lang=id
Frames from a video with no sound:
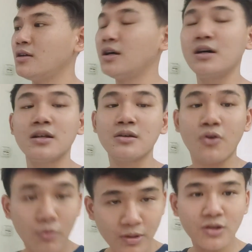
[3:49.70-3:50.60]
Dan
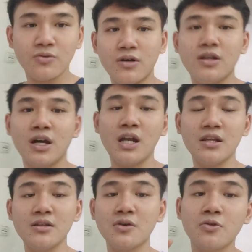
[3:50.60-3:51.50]
komen juga
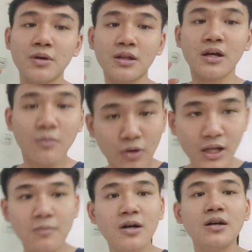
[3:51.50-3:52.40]
ninggalin jejak komentar
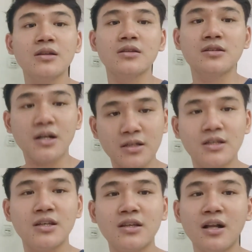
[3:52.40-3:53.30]
boleh banget jejak
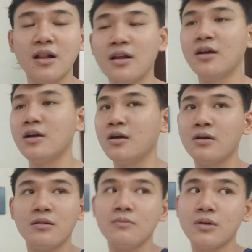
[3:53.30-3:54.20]
digital
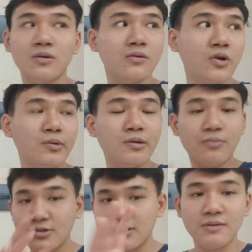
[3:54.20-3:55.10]
mau
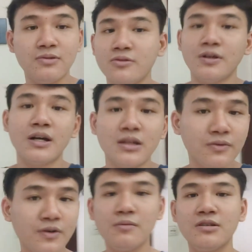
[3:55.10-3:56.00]
komen positif atau
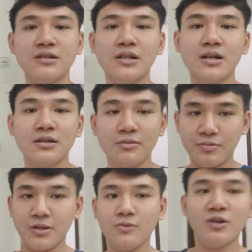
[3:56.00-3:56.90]
negatif nggak masalah
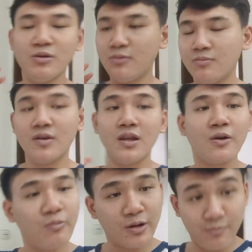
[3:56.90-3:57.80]
tapi gue lebih memilih
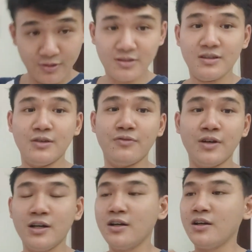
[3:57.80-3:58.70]
komen positif
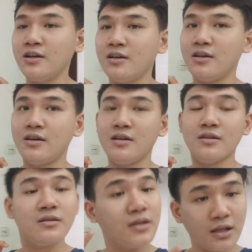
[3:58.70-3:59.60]
and
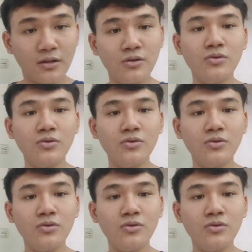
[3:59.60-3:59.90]
thank